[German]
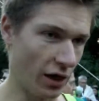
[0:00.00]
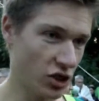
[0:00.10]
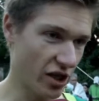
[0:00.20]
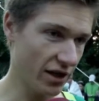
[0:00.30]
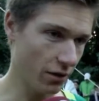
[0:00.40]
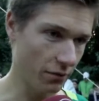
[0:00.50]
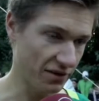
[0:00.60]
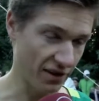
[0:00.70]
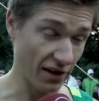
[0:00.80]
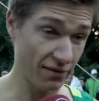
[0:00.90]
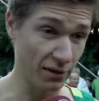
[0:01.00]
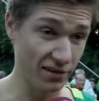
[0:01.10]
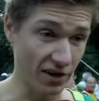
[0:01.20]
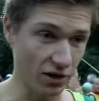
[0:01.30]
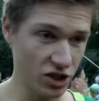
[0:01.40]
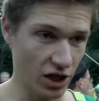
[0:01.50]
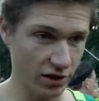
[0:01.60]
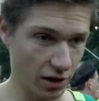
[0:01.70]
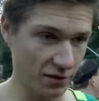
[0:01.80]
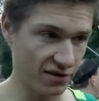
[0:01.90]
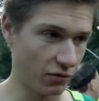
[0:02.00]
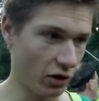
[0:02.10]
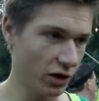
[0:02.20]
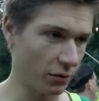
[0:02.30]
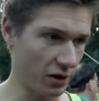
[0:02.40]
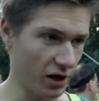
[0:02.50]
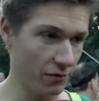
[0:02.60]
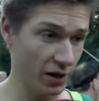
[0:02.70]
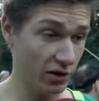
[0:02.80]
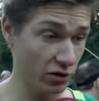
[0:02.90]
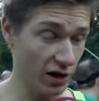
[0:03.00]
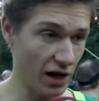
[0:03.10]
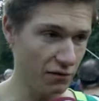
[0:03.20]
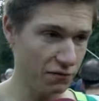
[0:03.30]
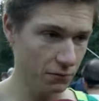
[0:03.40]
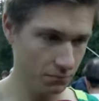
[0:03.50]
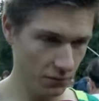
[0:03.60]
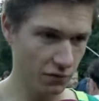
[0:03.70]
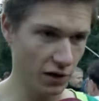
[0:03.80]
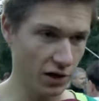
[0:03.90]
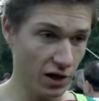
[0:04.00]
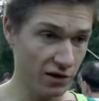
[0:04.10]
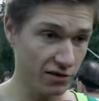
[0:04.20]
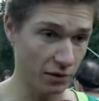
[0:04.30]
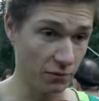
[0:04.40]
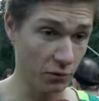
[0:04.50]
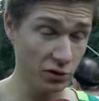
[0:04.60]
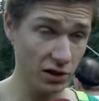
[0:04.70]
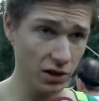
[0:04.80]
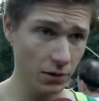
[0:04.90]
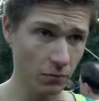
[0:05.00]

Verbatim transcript: die Strecke haben wir jetzt sehr explizit angeschaut. Ich habe jetzt die Woche nochmal einen Halbmarathon gelaufen, volle Gas am Montag.